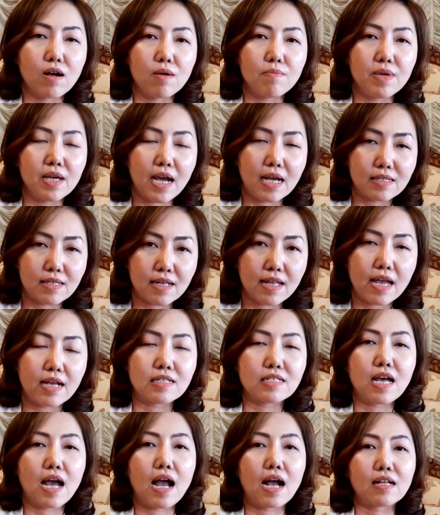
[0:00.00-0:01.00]
ก็มีการแสดง
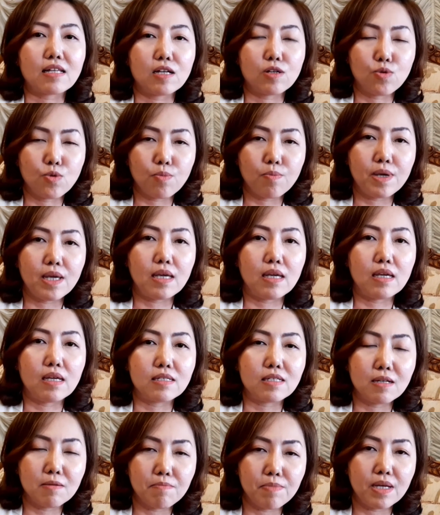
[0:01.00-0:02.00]
ช้างในทุกปี
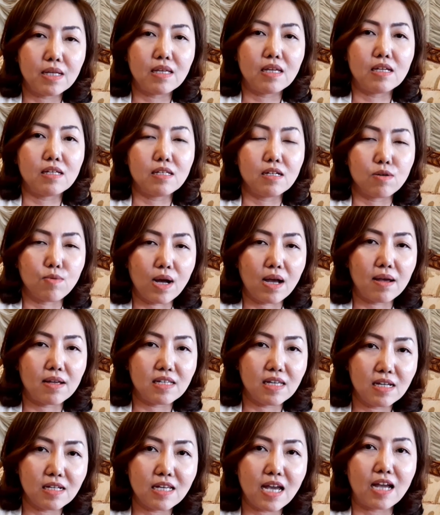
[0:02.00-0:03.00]
ซึ่งปีนี้ถือว่า
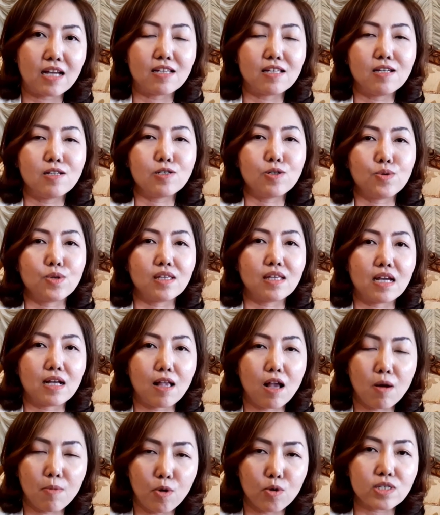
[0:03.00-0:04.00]
ยิ่งใหญ่ที่สุดใน
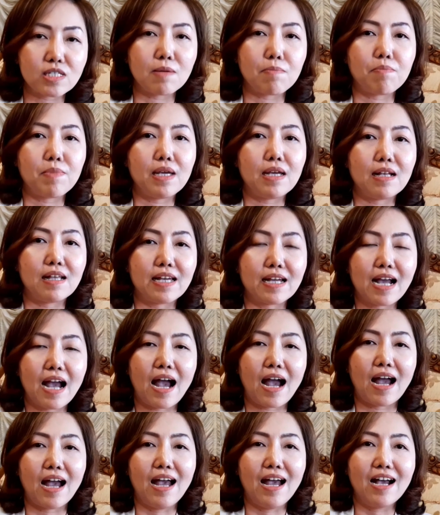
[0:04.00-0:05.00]
รอบ 60 ปีเลย
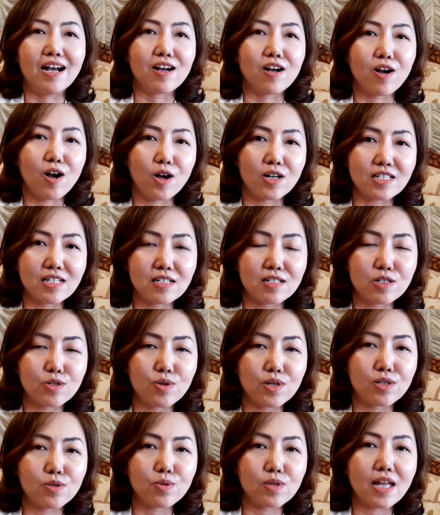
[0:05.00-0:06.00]
ค่ะ ก็ขอเชิญช
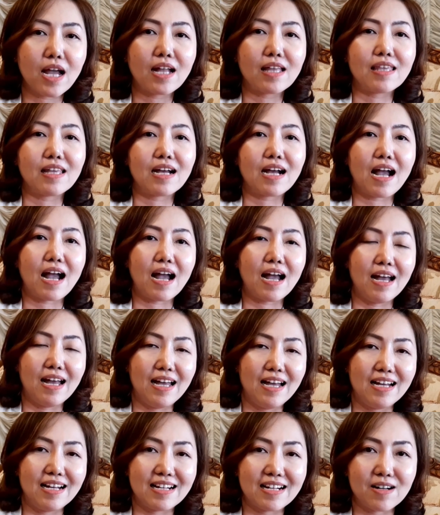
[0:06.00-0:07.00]
วนทุกท่านนะคะ
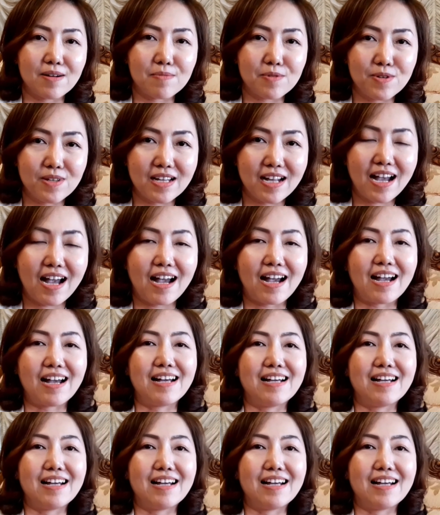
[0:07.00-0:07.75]
ขอบคุณค่ะ